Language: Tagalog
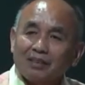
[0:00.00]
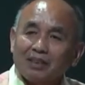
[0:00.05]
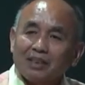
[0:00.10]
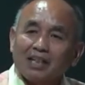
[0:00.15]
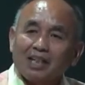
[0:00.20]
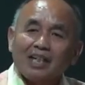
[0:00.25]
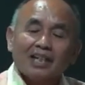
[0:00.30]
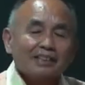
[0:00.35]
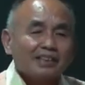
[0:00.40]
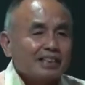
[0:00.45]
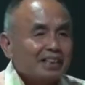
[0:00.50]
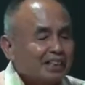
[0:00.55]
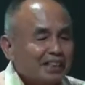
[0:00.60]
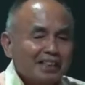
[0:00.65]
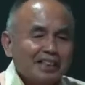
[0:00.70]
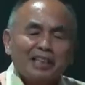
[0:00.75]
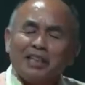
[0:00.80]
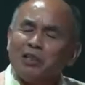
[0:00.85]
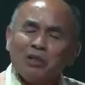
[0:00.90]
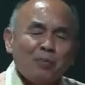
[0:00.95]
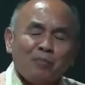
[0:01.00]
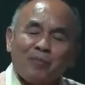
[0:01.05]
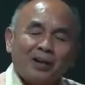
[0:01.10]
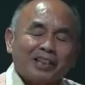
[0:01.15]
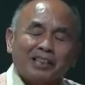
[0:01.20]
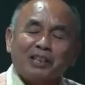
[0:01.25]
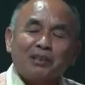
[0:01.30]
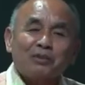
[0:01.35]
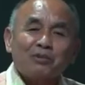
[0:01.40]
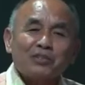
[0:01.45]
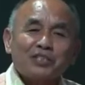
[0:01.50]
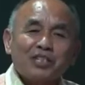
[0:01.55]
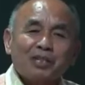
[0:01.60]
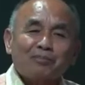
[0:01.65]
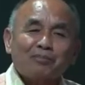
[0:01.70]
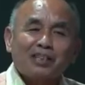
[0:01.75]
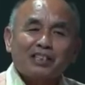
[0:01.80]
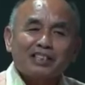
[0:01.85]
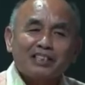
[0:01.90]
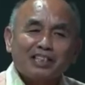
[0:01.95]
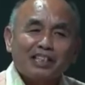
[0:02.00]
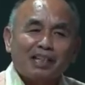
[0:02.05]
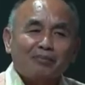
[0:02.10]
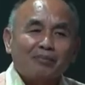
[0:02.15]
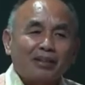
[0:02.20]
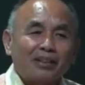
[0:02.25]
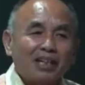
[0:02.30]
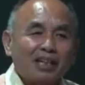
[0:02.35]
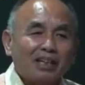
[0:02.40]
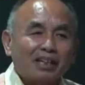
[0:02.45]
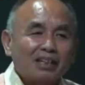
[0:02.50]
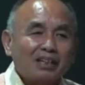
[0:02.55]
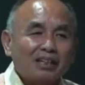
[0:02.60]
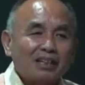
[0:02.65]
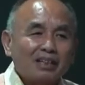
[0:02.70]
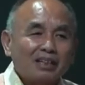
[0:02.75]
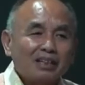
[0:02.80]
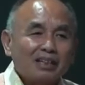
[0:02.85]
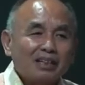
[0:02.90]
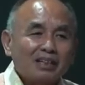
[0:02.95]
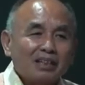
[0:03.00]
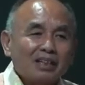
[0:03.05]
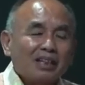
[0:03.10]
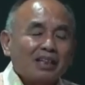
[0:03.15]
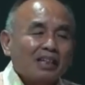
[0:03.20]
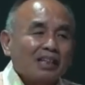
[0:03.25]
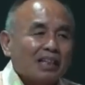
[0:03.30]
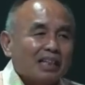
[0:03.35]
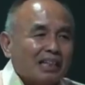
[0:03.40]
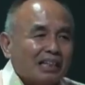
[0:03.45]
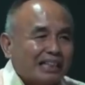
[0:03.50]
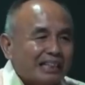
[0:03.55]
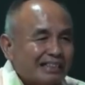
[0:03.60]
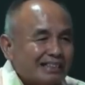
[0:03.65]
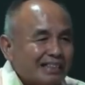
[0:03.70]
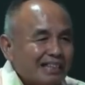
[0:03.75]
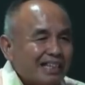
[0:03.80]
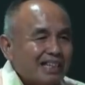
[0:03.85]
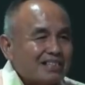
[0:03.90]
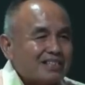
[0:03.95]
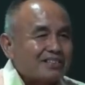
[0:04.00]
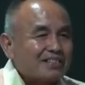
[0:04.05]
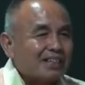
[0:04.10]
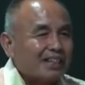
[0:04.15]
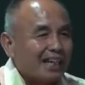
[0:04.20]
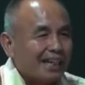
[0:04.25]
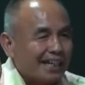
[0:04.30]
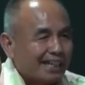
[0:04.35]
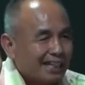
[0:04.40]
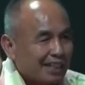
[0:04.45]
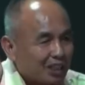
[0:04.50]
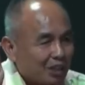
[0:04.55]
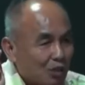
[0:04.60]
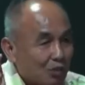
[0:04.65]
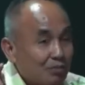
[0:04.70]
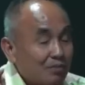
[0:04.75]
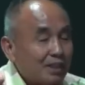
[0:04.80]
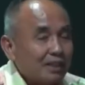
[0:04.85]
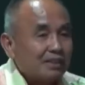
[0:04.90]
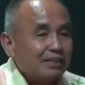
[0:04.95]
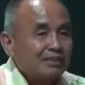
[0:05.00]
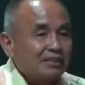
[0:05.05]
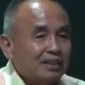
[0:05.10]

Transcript: At hindi ho pakiusap ang sinabi niya. It is a command.